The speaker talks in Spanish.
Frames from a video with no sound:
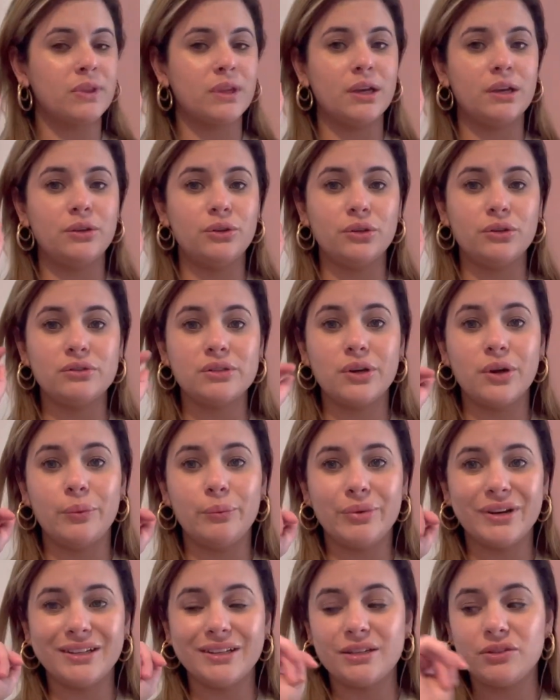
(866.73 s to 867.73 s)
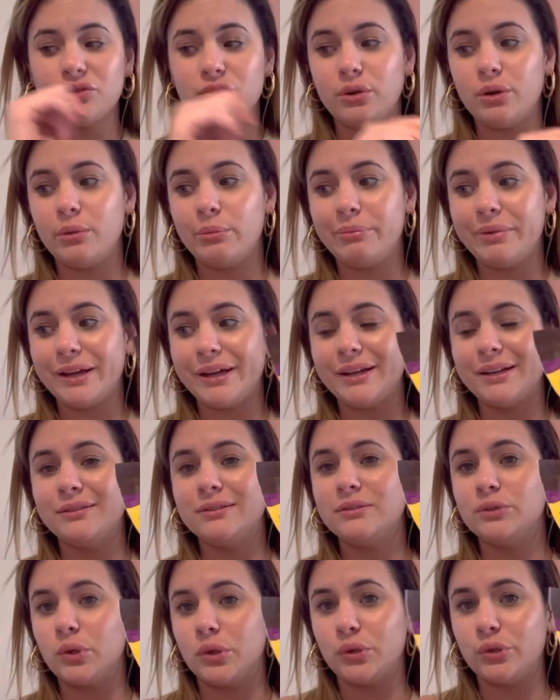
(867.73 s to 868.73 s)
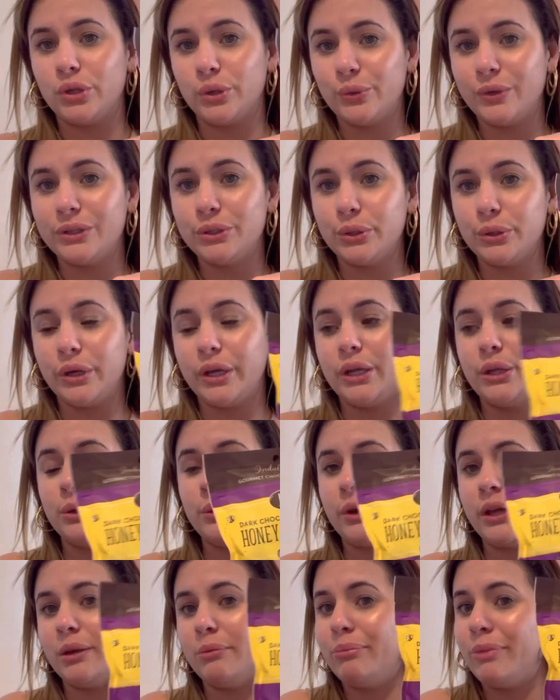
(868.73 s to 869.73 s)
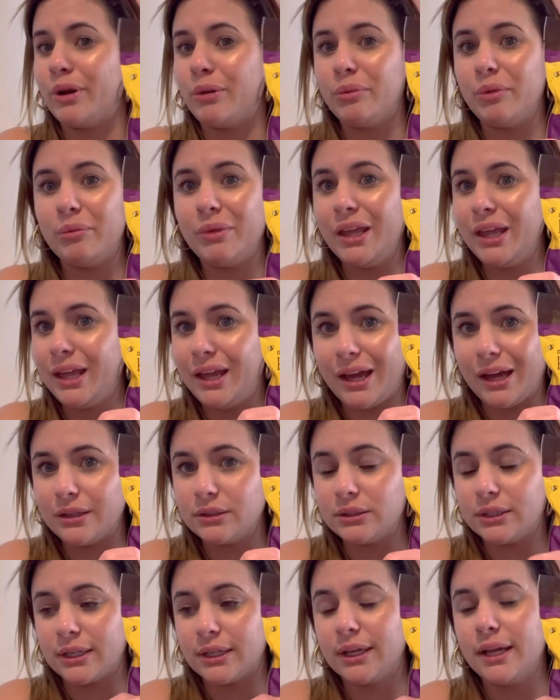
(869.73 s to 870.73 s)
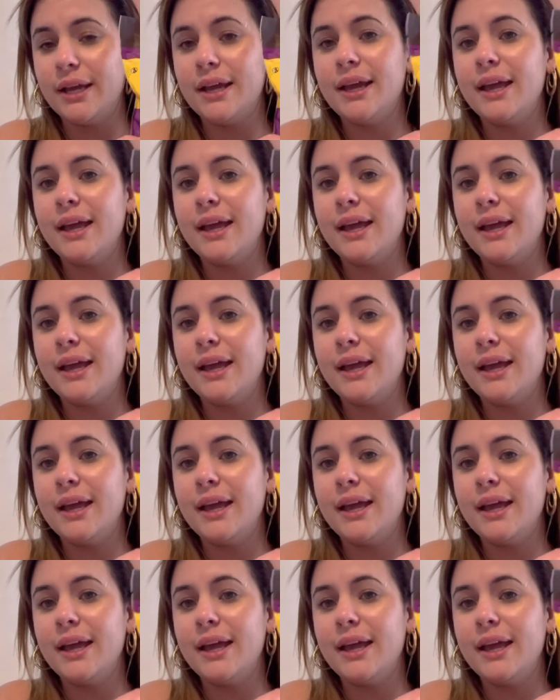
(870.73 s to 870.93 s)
Entonces compré este solo para cuando tengo antojito ahí, pero a mí me encantan.